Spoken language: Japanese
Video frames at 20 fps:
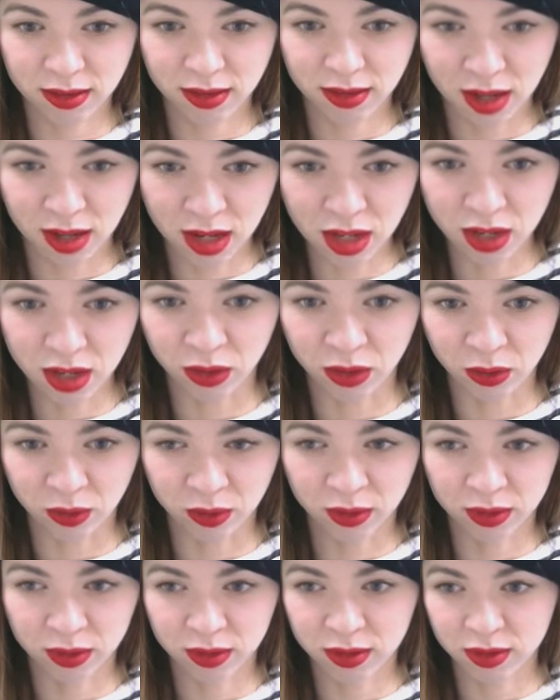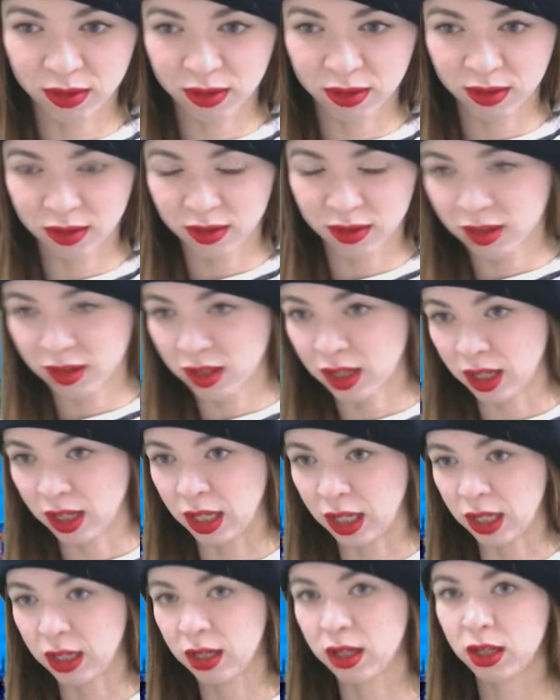ありがとうは
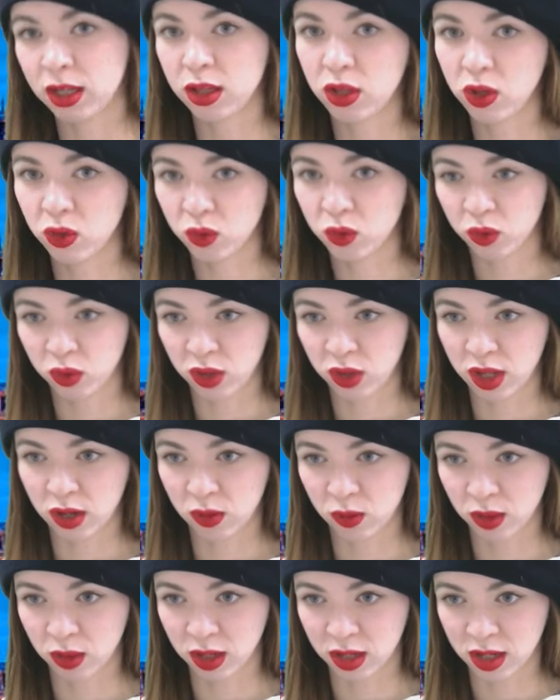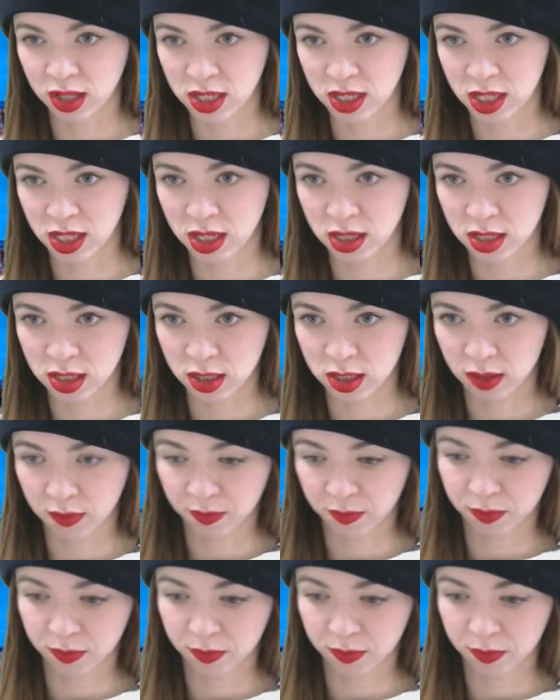いということでこんな感じです